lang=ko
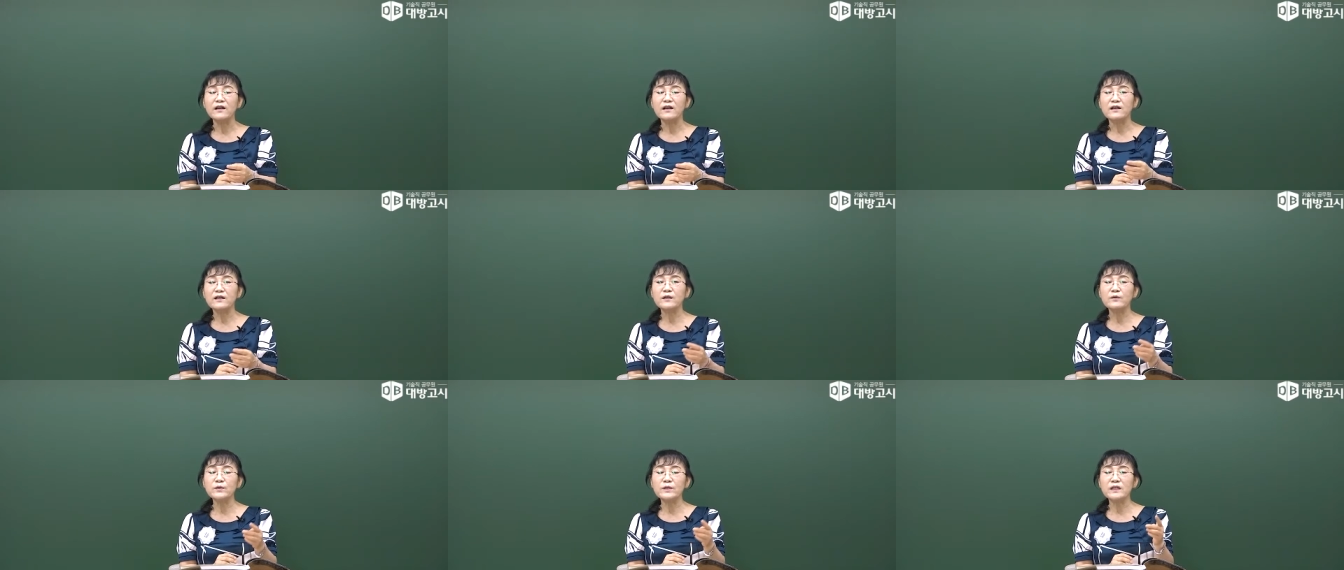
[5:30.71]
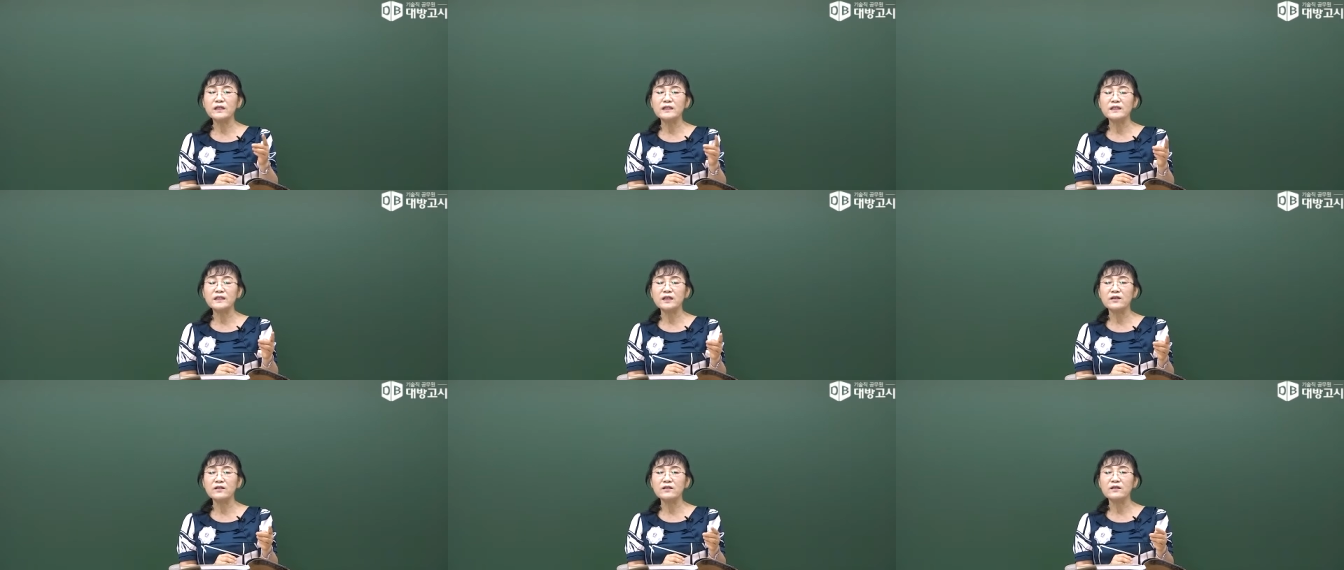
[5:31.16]
그리고
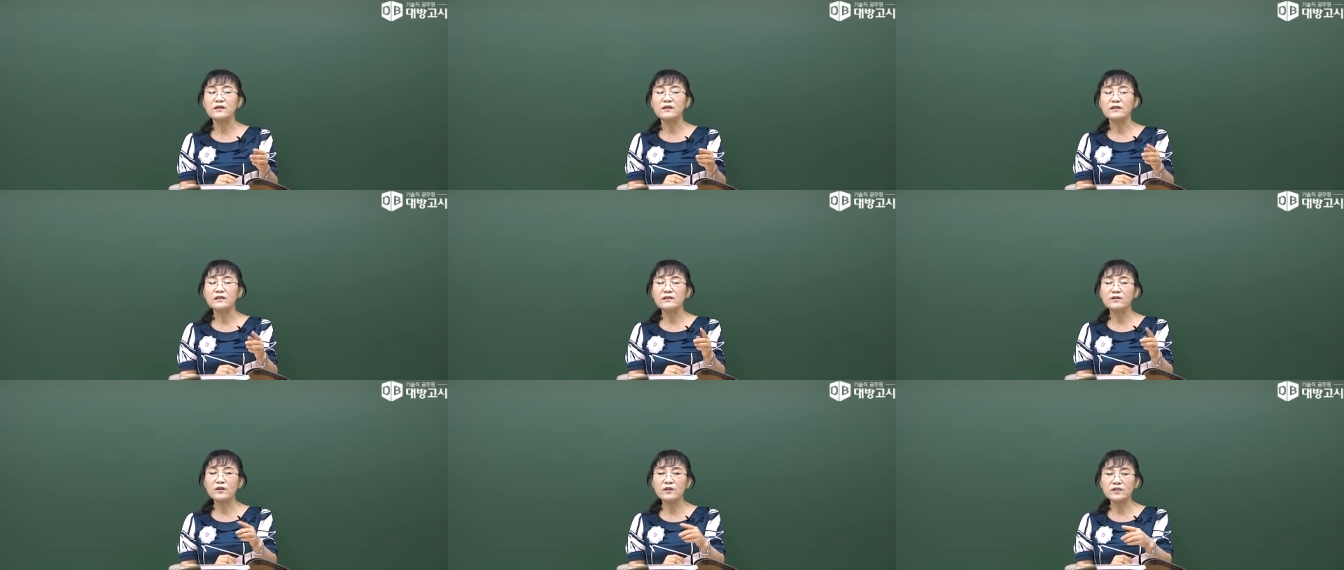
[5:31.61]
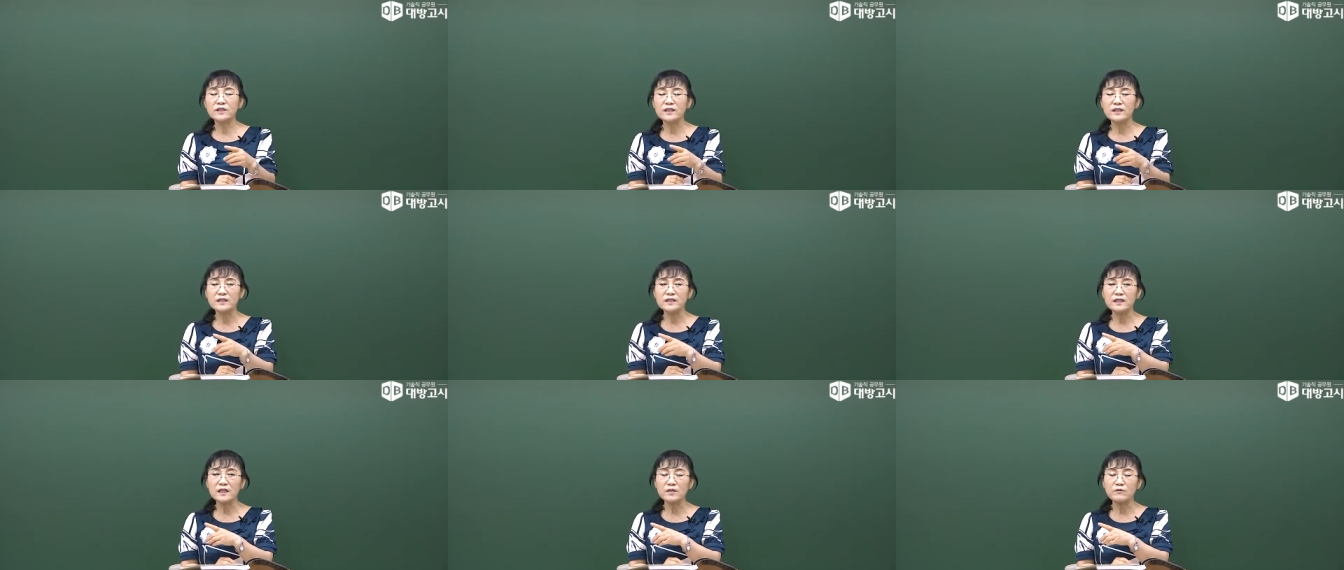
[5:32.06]
2000
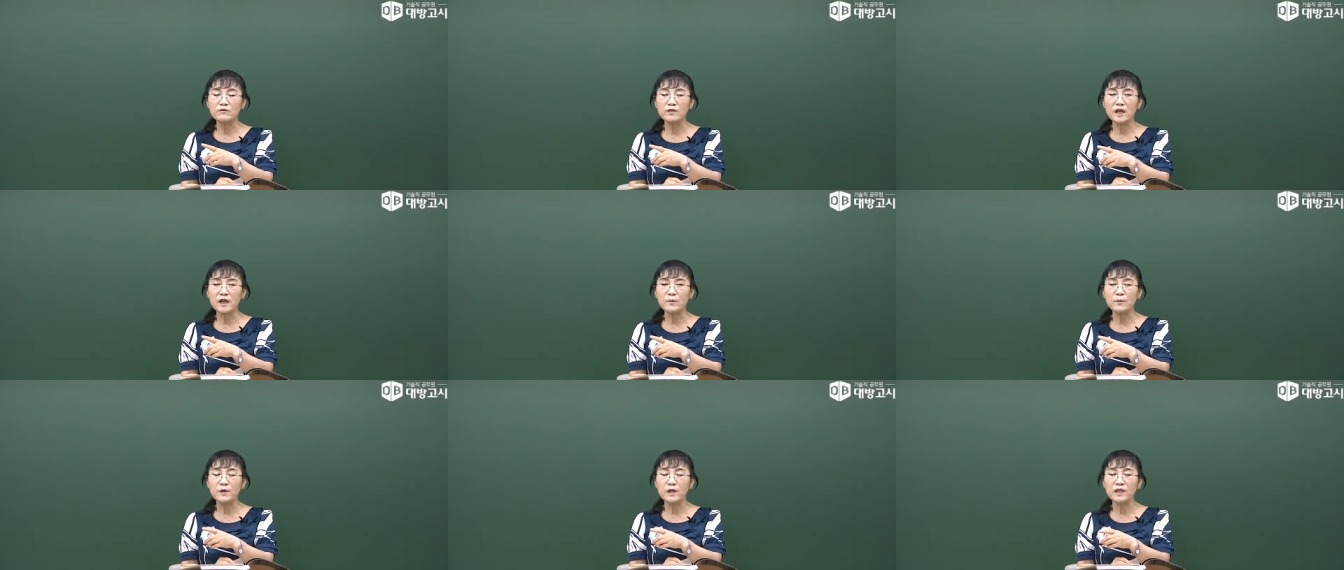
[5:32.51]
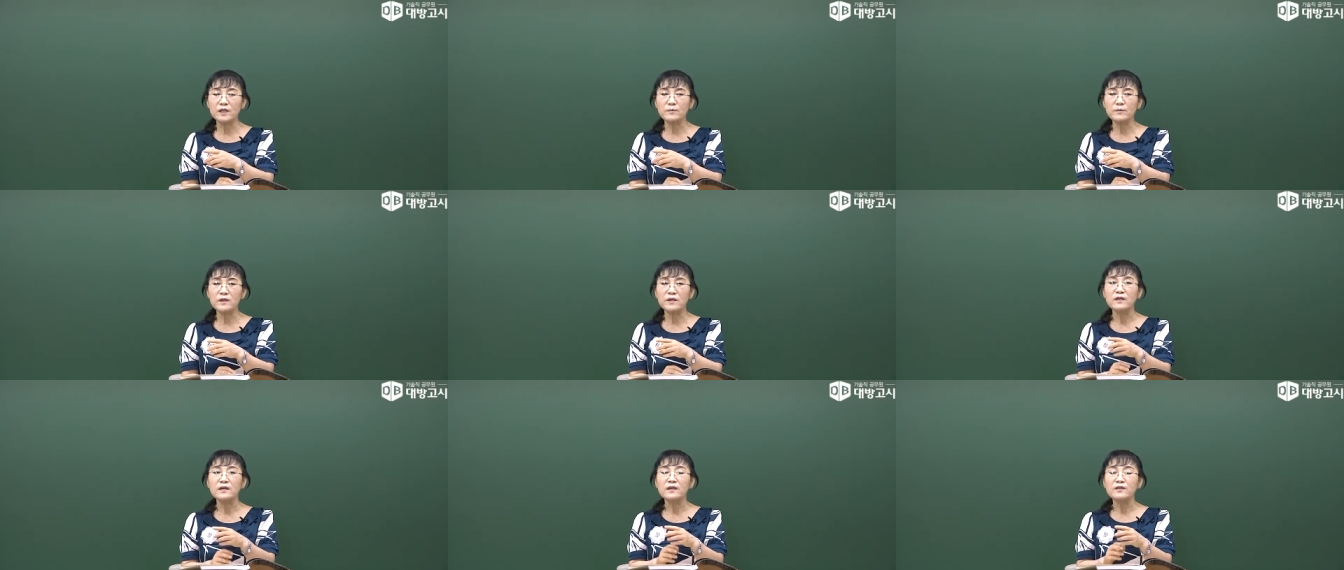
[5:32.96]
그것이 이제 우리가 보게
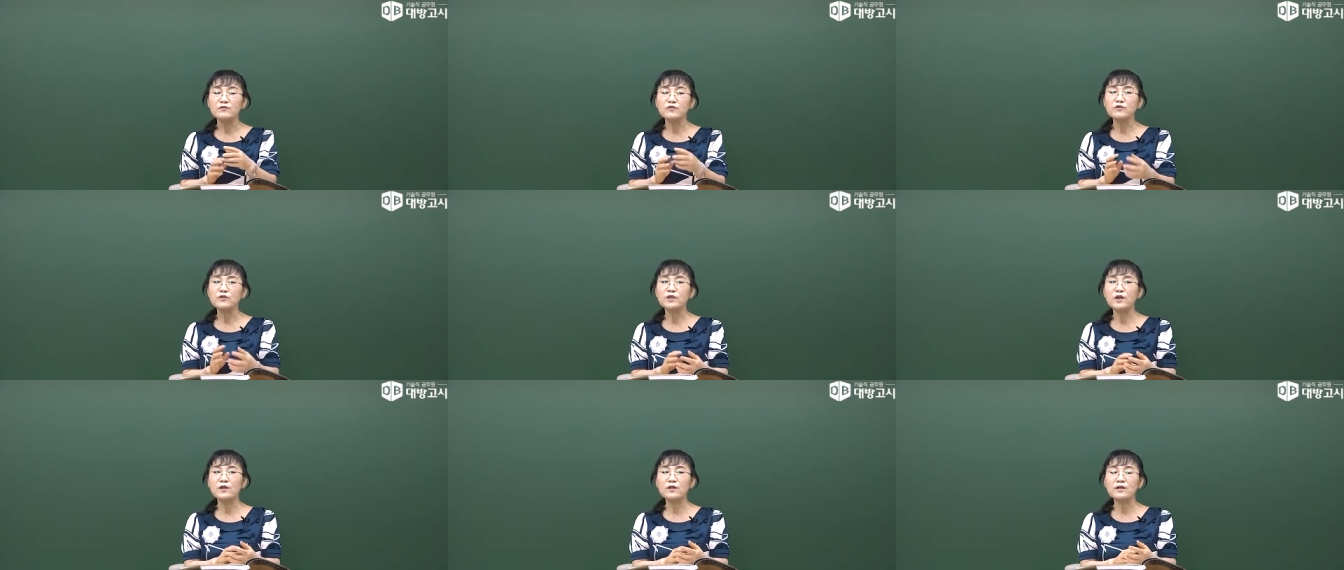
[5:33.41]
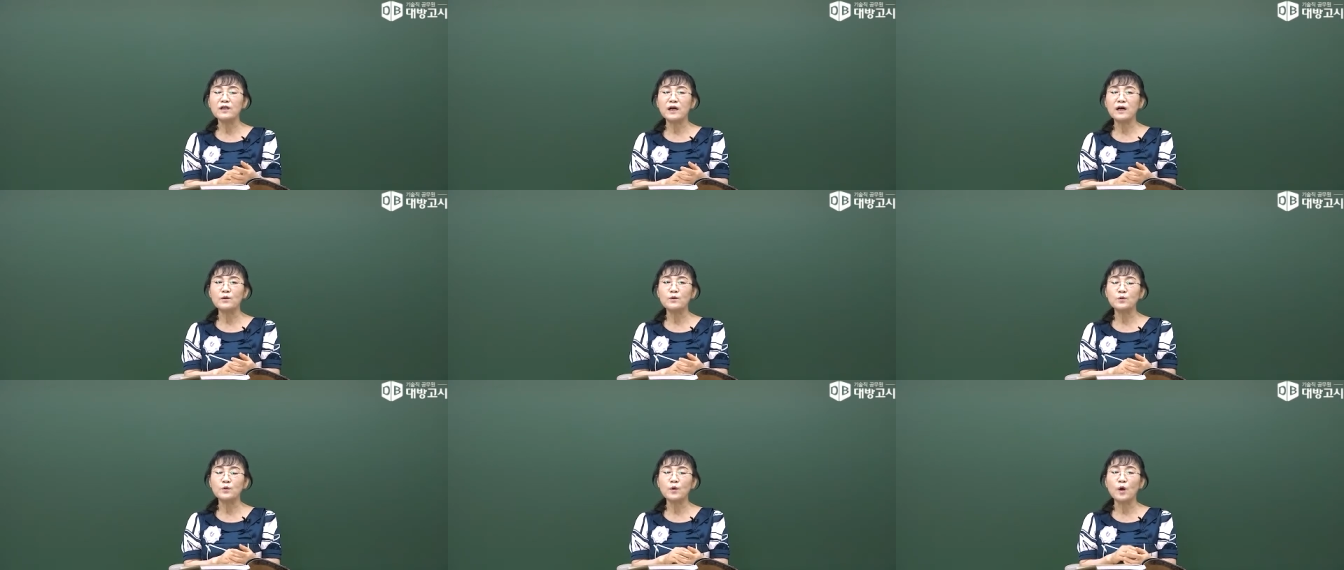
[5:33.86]
되면 수정을
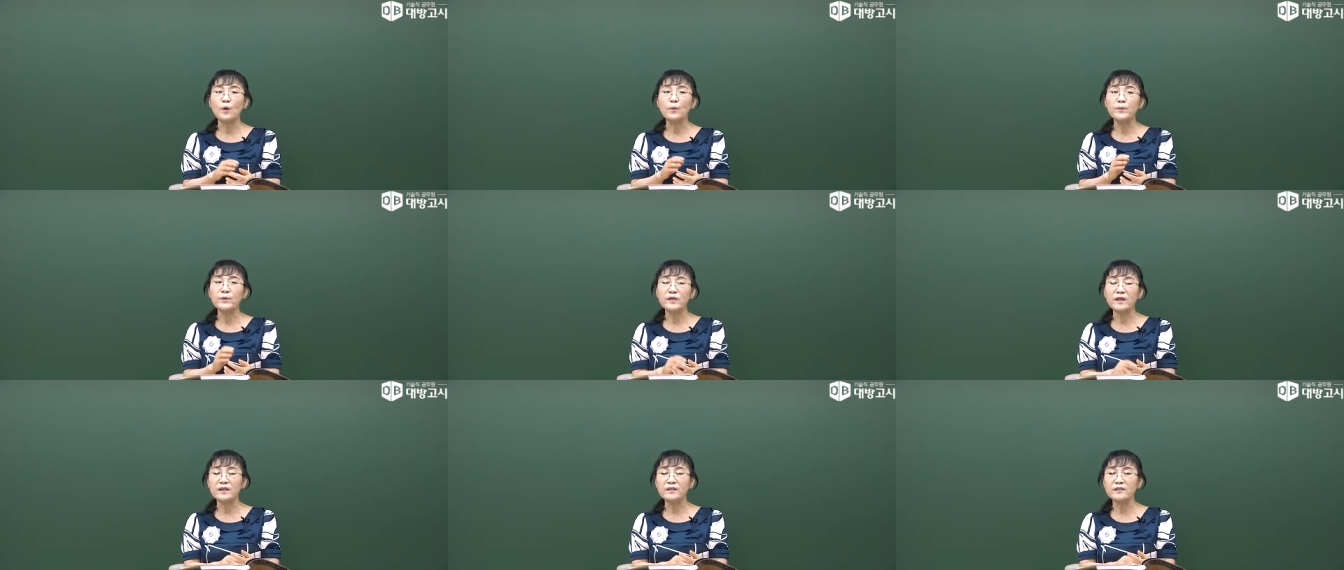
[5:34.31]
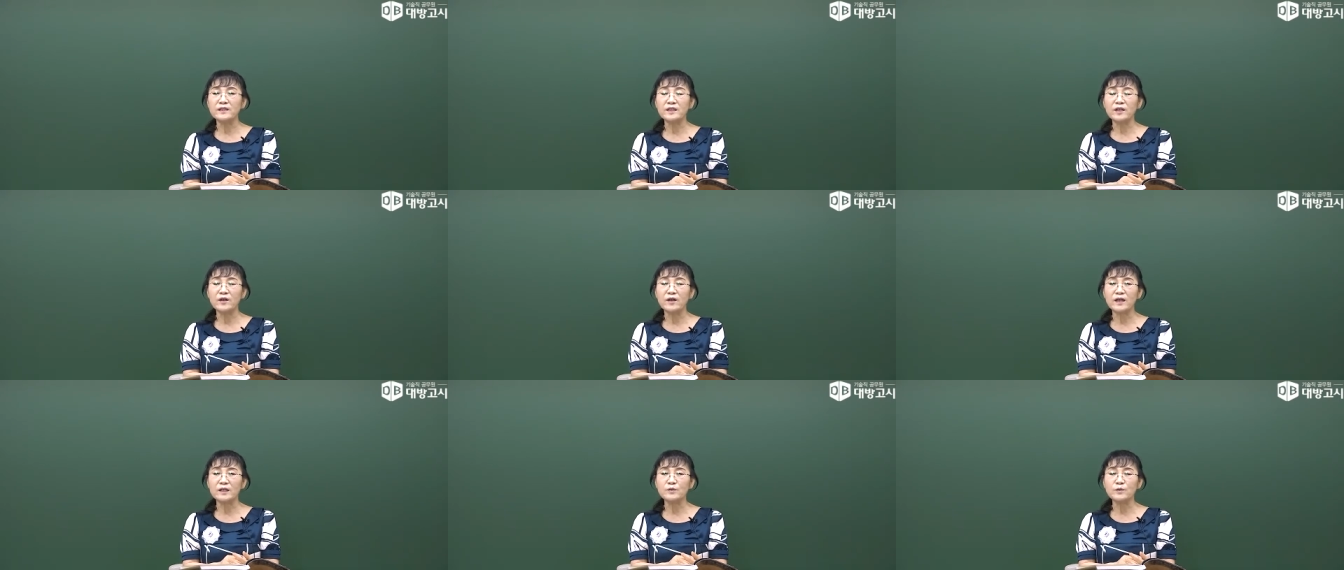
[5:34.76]
하고 또 업그레이드
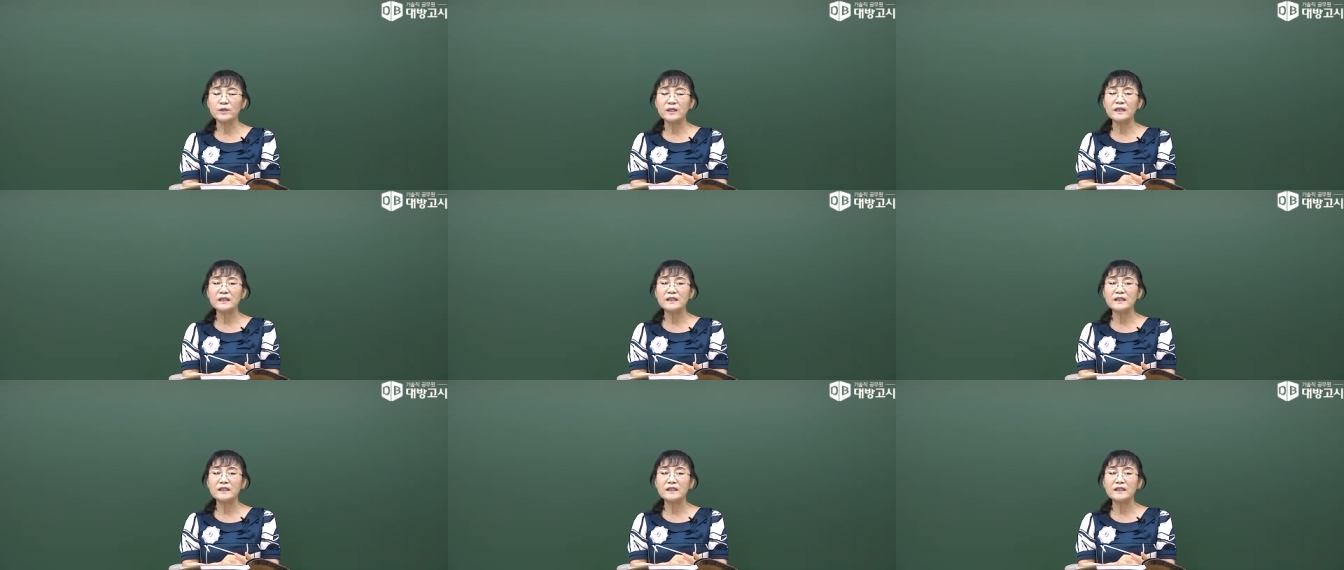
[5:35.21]
시켜가지고